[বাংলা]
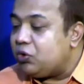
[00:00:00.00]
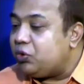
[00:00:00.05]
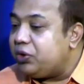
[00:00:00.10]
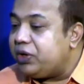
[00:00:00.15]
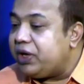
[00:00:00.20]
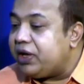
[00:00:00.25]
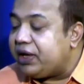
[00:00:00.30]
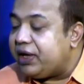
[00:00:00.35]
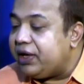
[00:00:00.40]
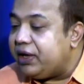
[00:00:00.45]

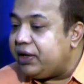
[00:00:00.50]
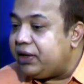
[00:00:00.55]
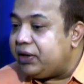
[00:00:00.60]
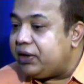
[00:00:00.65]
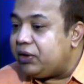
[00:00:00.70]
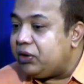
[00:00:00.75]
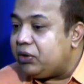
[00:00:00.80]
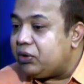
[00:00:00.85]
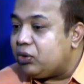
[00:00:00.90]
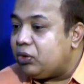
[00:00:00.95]
রুগীকে
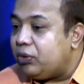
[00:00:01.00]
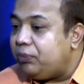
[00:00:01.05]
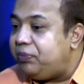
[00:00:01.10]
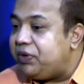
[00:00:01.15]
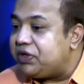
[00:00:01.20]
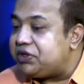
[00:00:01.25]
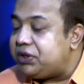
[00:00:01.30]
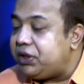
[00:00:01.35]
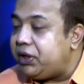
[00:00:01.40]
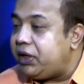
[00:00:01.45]
খুব
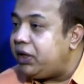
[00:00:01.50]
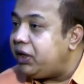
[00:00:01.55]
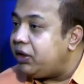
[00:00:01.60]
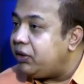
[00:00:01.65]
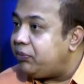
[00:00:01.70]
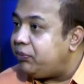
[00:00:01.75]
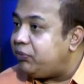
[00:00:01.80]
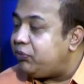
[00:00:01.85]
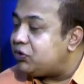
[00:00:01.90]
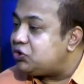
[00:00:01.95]
বেশি
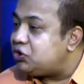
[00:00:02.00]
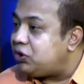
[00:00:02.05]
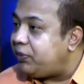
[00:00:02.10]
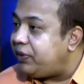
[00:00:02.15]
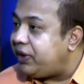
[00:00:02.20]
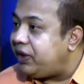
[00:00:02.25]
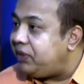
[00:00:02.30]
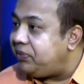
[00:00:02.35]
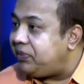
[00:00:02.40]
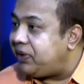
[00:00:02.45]

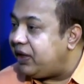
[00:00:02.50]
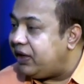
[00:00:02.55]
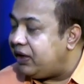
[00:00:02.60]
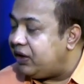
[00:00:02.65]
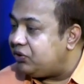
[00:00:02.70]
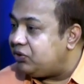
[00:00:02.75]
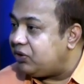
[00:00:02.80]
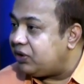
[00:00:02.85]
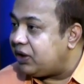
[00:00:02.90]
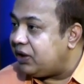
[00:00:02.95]
পোস্টোপারেটিভ
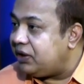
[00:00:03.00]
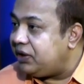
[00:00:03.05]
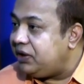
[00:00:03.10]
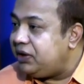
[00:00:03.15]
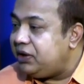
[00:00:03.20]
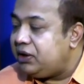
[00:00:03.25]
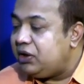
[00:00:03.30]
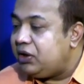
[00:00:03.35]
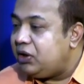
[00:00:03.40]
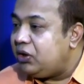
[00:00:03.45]
কেয়ারের দরকার
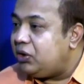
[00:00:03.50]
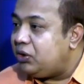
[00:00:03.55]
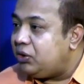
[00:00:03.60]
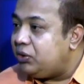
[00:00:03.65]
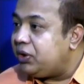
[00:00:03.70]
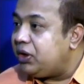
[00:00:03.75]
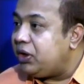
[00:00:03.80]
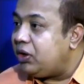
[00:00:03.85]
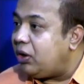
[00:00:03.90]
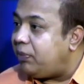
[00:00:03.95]
নেই
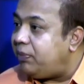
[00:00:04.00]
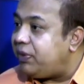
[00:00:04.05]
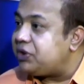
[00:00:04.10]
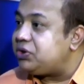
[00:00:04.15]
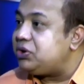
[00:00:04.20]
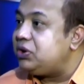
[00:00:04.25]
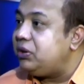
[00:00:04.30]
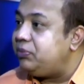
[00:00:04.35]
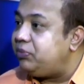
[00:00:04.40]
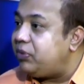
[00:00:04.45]
রুগী
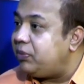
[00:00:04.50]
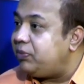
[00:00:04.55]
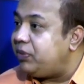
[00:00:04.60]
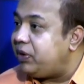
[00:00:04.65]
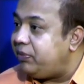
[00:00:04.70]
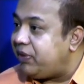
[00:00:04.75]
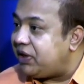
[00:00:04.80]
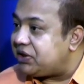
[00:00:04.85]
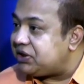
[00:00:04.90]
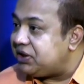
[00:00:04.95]
অপারেশনের
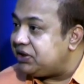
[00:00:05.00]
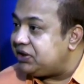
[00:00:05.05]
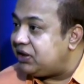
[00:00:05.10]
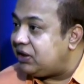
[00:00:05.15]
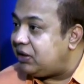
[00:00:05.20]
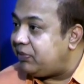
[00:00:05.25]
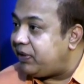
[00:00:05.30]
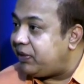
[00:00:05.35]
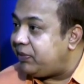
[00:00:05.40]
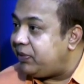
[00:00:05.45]
পরপরই বাসায়
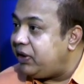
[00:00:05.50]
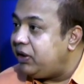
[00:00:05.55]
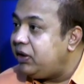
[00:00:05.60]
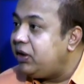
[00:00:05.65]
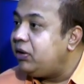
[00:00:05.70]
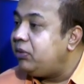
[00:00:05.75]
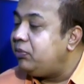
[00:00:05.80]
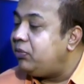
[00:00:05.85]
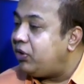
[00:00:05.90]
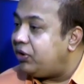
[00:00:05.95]
যেতে পারবে
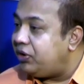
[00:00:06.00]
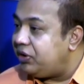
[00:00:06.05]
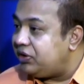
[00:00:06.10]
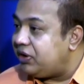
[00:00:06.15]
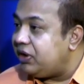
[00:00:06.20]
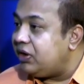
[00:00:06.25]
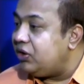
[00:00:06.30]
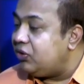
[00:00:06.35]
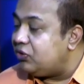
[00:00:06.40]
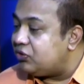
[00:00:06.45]
পরের
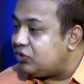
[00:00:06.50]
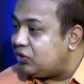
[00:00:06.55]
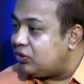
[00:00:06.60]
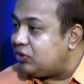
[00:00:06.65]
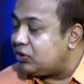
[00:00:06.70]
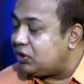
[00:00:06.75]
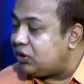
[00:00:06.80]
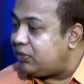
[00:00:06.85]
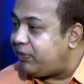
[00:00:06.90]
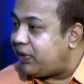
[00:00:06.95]
দিনই গোসল
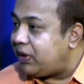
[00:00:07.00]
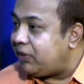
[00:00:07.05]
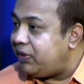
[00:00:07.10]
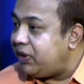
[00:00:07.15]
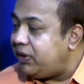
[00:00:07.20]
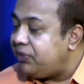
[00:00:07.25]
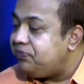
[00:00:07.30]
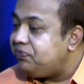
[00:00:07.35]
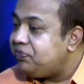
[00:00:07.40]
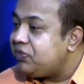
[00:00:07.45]
করতে
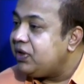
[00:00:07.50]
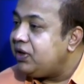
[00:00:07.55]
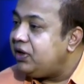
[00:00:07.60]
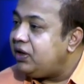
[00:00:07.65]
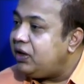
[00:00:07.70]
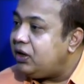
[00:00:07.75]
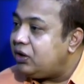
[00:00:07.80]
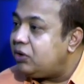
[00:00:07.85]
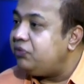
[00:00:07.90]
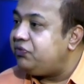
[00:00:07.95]
পারবে
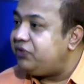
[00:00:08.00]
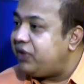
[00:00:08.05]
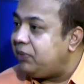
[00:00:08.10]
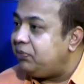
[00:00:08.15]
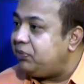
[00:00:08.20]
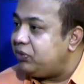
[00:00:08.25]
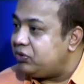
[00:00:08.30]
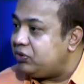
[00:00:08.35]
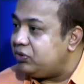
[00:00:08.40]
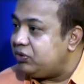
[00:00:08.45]
এটা খুব
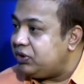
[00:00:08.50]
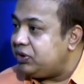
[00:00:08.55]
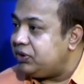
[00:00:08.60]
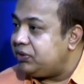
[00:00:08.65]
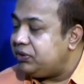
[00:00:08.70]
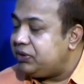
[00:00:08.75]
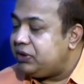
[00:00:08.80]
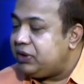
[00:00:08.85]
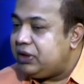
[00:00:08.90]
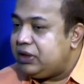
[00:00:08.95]
সেফ পদ্ধতি
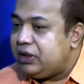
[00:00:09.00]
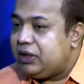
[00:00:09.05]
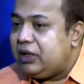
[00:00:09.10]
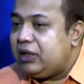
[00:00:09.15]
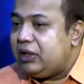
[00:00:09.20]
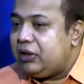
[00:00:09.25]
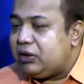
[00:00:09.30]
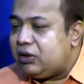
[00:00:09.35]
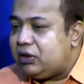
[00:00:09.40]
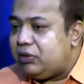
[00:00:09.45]

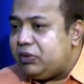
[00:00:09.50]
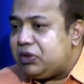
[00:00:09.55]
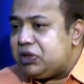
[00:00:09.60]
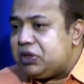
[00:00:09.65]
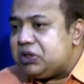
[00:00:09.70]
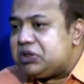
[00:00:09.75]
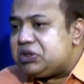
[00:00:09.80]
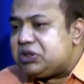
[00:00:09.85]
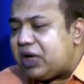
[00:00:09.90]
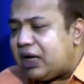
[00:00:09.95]
তো
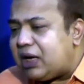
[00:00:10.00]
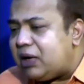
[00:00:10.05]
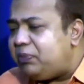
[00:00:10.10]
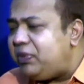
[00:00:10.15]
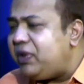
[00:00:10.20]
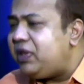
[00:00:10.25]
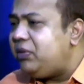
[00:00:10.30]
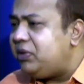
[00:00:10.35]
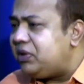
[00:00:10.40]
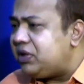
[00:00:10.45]
সারা
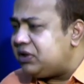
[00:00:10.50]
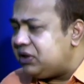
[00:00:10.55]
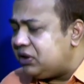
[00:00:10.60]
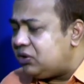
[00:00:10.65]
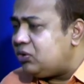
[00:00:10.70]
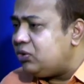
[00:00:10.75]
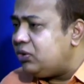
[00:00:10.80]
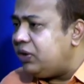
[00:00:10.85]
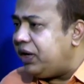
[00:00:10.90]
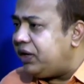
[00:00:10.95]
পৃথিবীতে
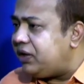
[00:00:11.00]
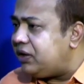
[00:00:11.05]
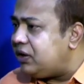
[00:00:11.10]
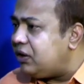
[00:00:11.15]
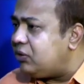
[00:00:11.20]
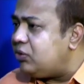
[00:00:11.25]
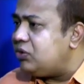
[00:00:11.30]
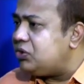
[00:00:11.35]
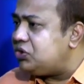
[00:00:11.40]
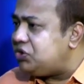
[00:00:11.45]
যেহেতু
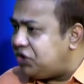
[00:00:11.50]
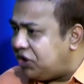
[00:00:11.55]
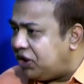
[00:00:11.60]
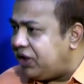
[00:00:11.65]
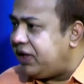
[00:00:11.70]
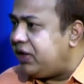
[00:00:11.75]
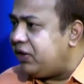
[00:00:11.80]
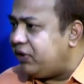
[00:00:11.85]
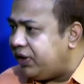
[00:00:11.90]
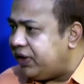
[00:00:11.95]
এটাতে কোনো
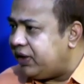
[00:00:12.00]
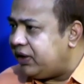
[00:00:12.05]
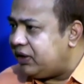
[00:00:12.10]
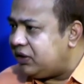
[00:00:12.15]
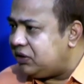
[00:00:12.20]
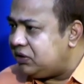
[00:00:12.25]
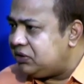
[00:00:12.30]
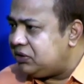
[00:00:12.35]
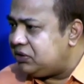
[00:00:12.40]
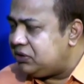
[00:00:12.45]
সেলাই হয় না
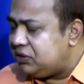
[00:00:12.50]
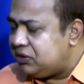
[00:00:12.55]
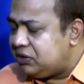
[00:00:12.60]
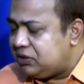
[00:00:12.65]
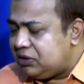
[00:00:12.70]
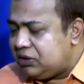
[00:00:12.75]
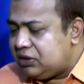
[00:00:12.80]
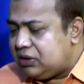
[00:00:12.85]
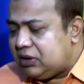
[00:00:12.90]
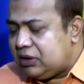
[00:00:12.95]

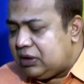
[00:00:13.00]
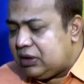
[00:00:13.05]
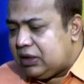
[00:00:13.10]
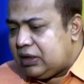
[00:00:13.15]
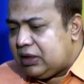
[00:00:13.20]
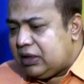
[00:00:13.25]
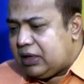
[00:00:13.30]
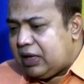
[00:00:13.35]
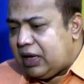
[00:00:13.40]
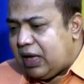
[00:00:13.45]

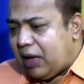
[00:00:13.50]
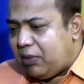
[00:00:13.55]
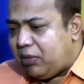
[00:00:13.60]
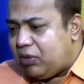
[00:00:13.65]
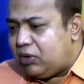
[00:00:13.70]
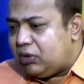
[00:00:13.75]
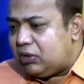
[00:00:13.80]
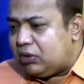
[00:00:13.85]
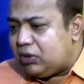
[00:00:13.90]
এবং